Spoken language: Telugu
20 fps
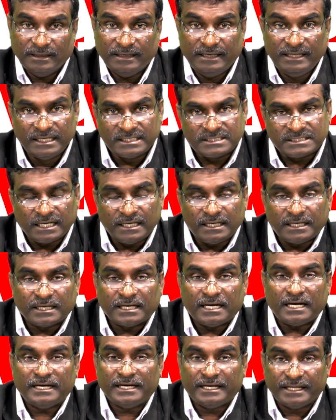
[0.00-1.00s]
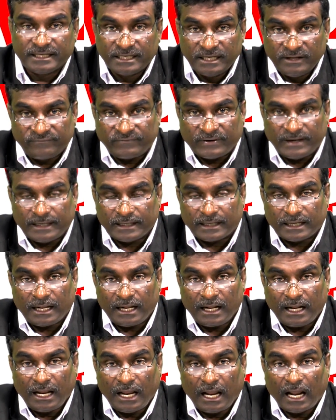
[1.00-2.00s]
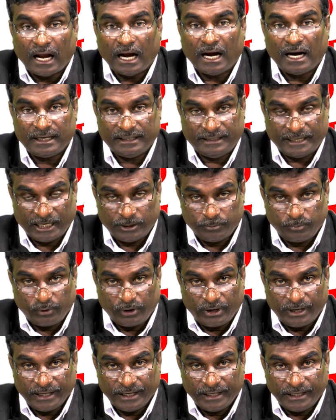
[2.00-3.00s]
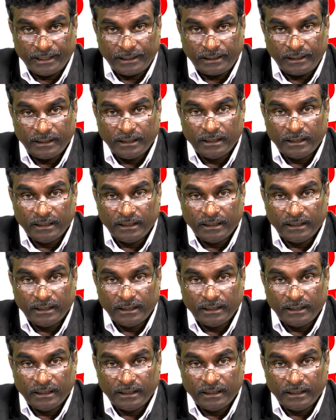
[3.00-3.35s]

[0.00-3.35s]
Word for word: డీసెంట్గా డిగ్నిఫైడ్గా ఆ డెడ్ బాడీని